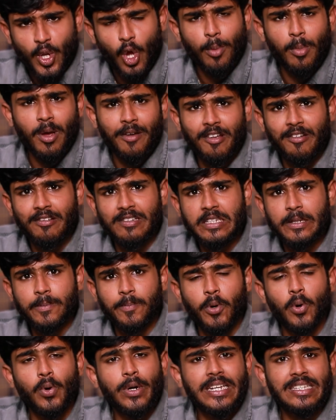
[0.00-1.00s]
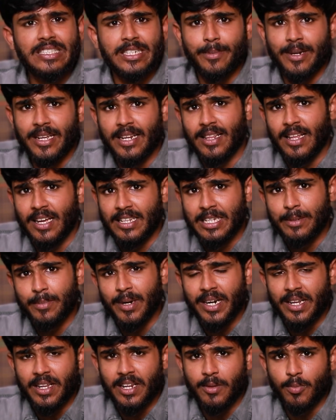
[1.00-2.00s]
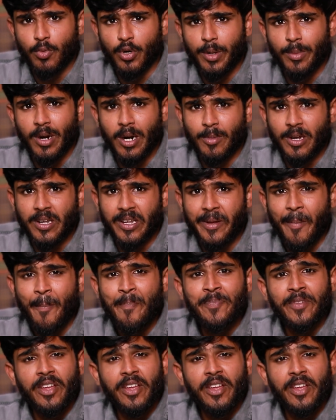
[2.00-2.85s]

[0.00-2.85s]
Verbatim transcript: நார்மலாகவே வந்து ப்ரோட்டீன்ஸ் அப்படிங்கிறது அதிகமாக எடுக்கிறது மூலியமாக நமக்கு